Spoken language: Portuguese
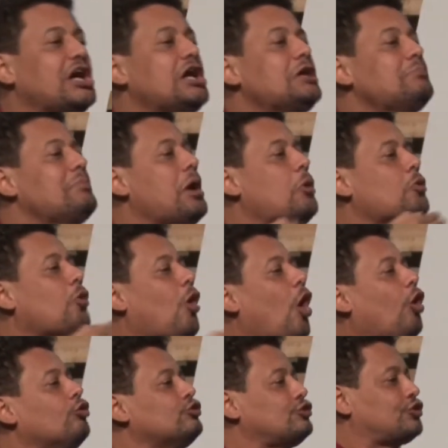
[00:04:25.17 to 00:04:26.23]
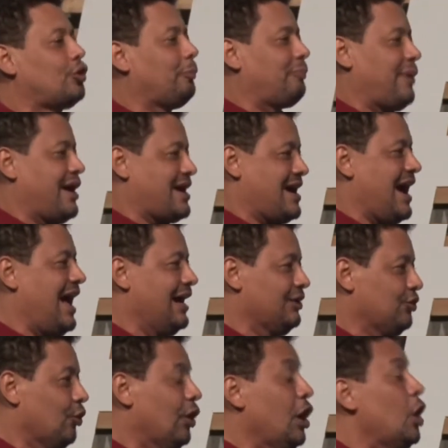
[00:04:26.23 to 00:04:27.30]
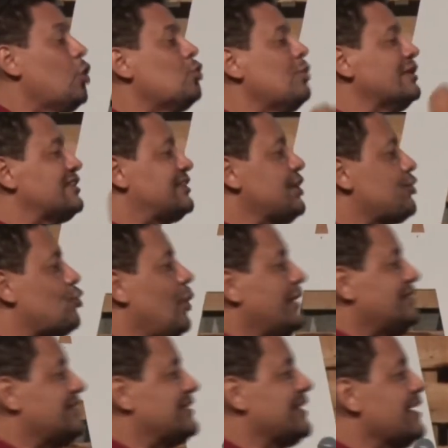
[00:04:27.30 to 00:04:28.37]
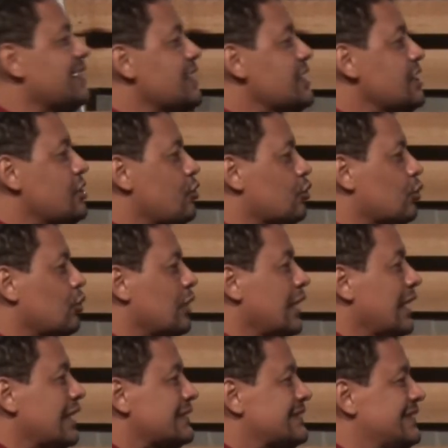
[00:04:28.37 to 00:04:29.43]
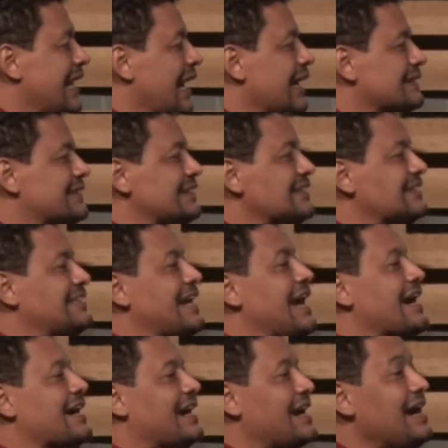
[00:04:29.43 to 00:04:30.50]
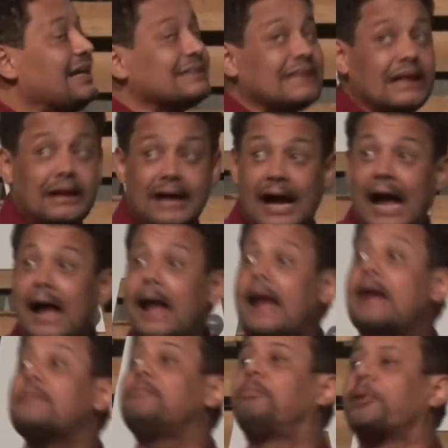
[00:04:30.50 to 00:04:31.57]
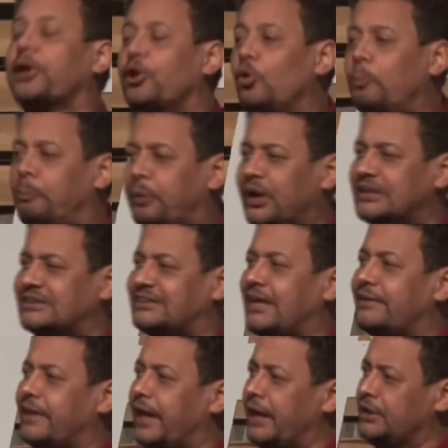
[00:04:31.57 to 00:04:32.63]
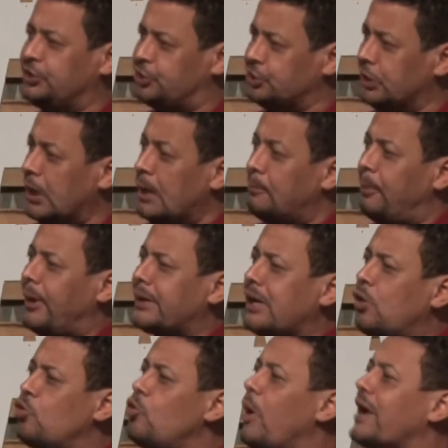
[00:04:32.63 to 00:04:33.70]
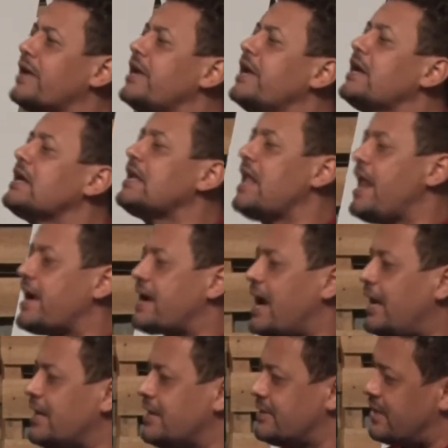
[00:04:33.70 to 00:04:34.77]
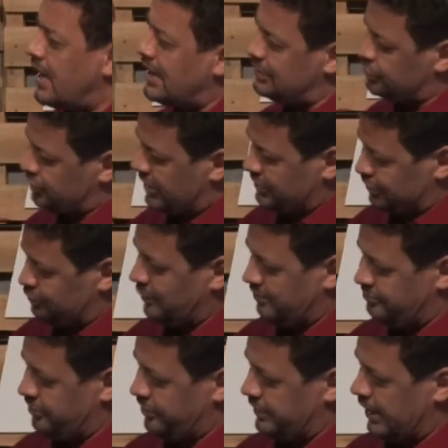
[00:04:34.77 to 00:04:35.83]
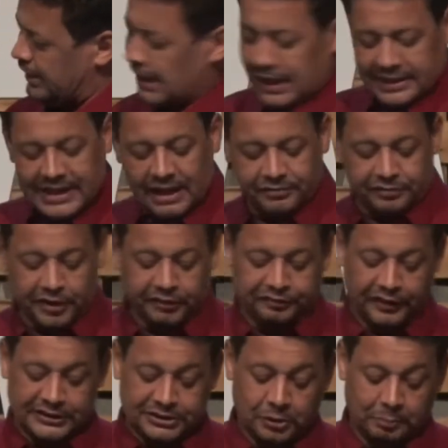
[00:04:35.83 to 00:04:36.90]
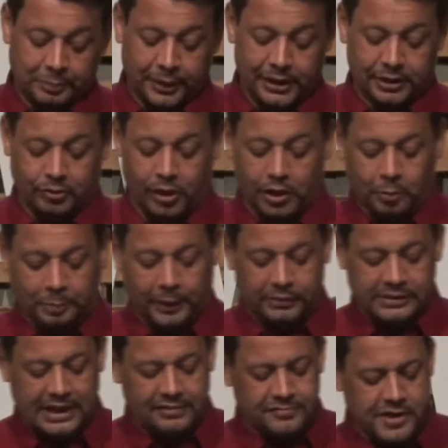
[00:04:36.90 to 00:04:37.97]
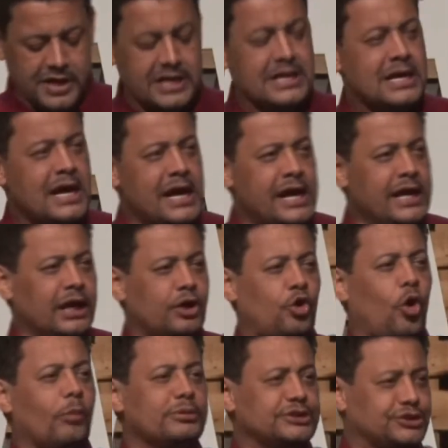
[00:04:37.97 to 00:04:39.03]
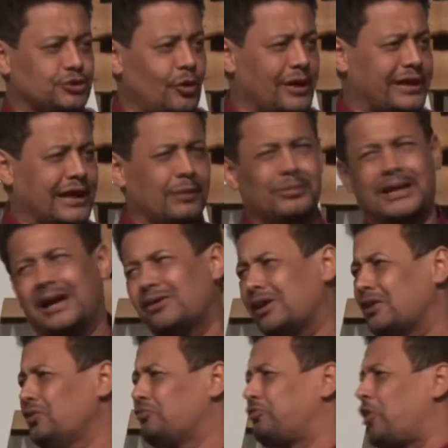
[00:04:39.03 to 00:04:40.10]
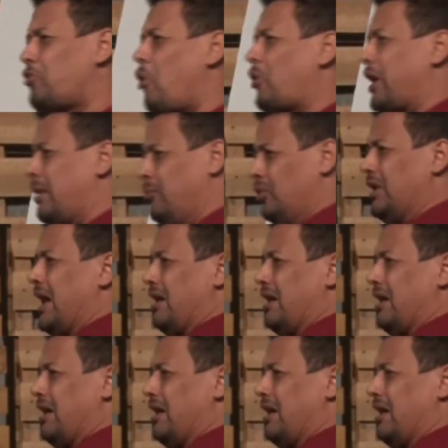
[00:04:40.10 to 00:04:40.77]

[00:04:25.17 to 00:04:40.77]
chama o outro pecado, uma situação de desregrada abre um precedente para uma ilegalidade na sua vida. Davi fez um plano, olha o plano de Davi. Ele cobiçou aquela mulher, agora não foi qualquer